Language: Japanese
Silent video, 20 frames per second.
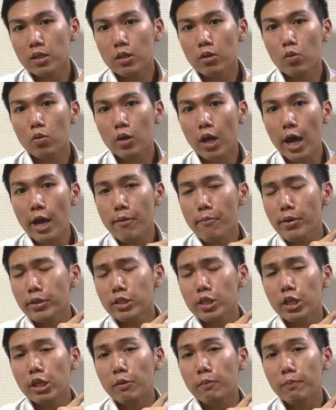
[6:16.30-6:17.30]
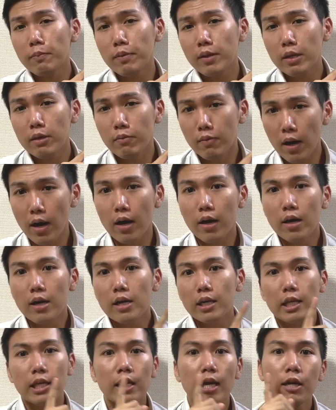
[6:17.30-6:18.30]
た通り i m s l e p は
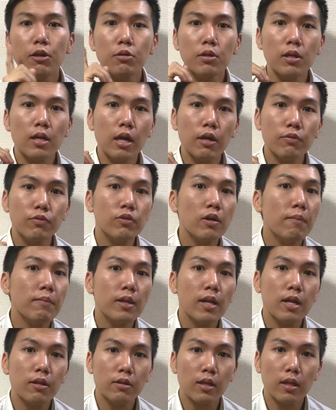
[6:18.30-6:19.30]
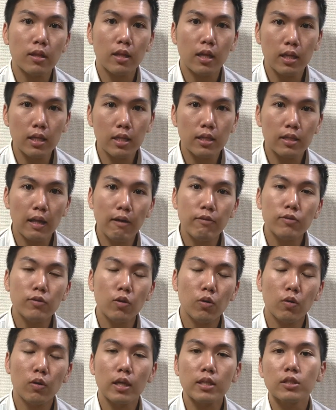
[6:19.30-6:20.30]
気軽に楽譜が見れるだったり
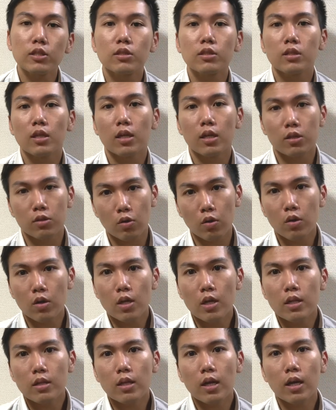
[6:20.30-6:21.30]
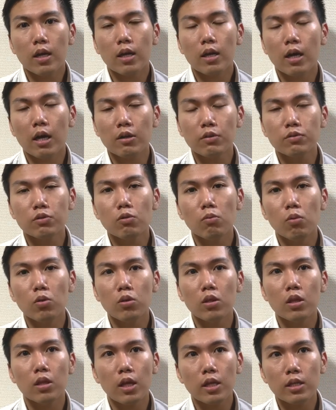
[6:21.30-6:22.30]
ダウンロードがすぐできるとだから楽譜を
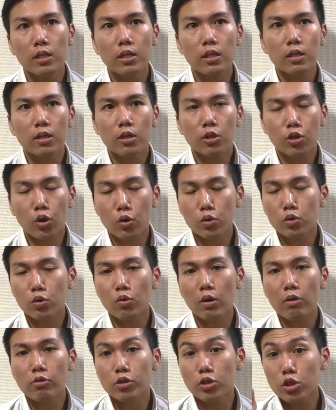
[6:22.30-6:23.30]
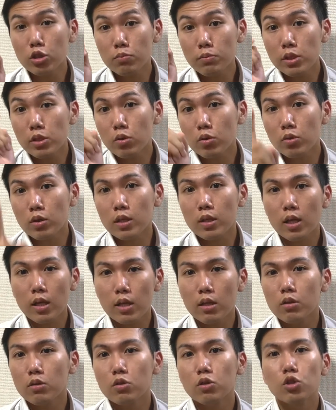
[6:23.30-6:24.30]
持ってない曲とかをすぐ見ることがで
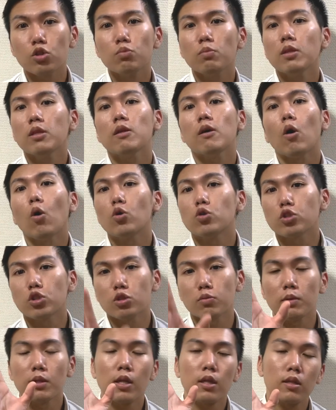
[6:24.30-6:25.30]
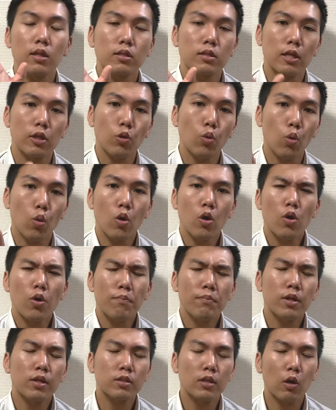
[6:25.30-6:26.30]
きるっていう面ではおすすめなんですけど
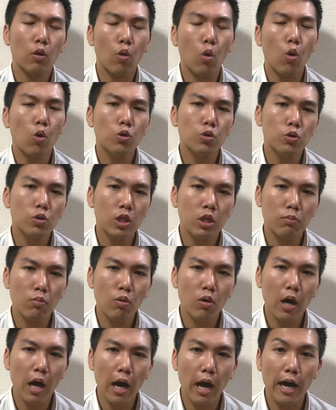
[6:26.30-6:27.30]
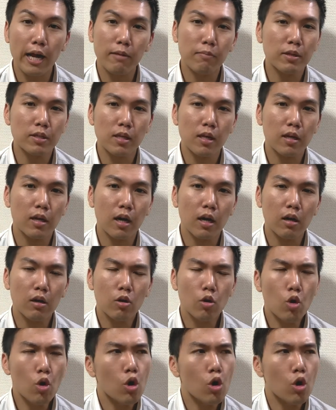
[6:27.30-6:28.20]
皆さんこういう疑問がありませんか